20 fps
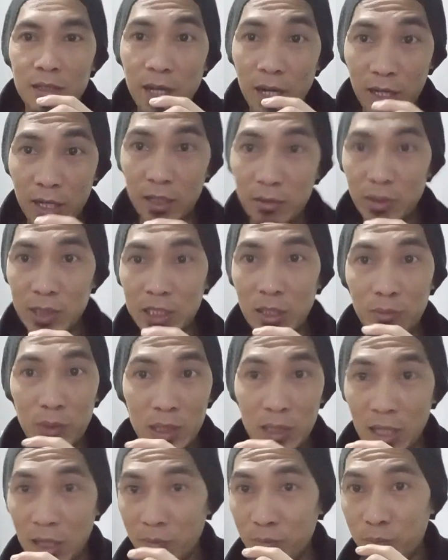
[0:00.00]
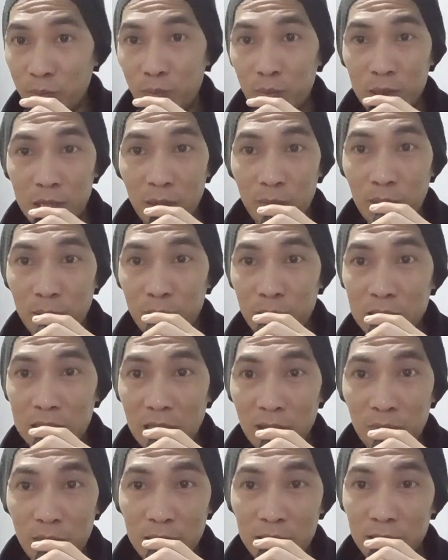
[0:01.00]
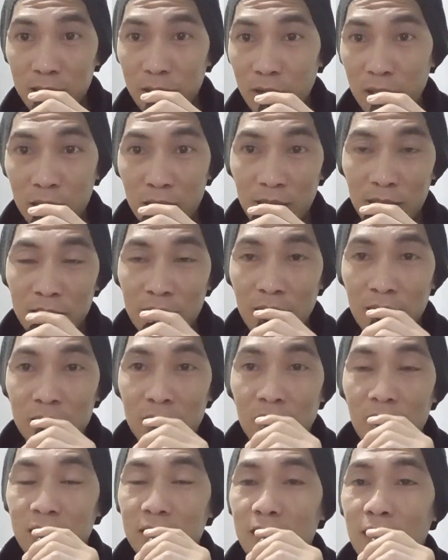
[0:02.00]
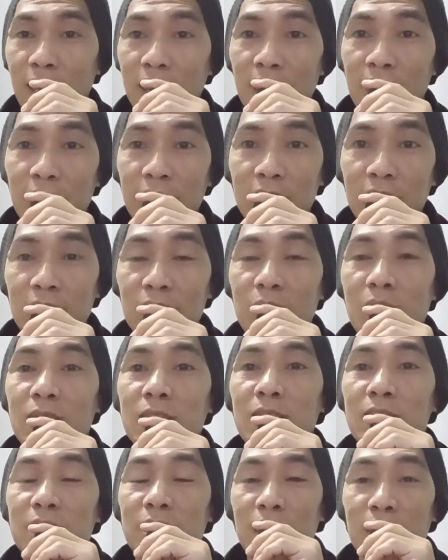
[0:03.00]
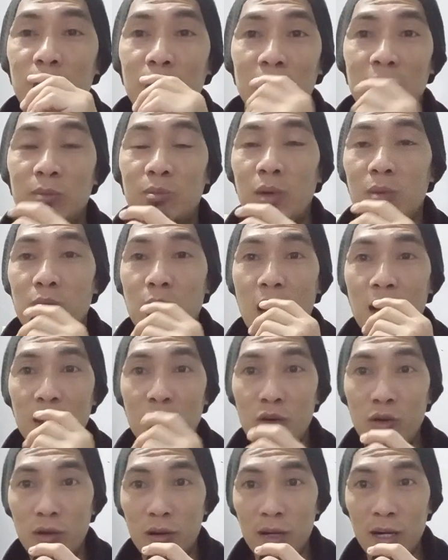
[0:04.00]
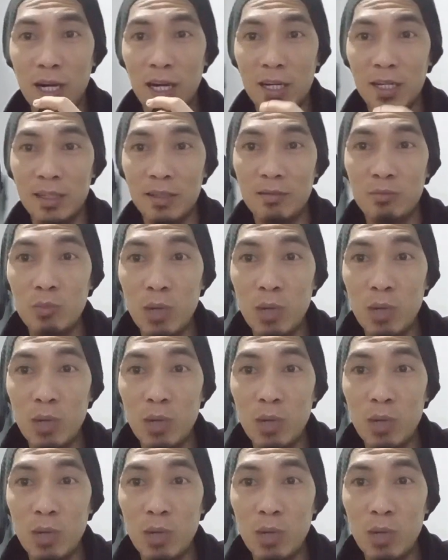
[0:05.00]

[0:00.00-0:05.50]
Ya kan banyak pejabat-pejabat itu kan rata-rata sekarang ini banyak statement yang membanggongkan,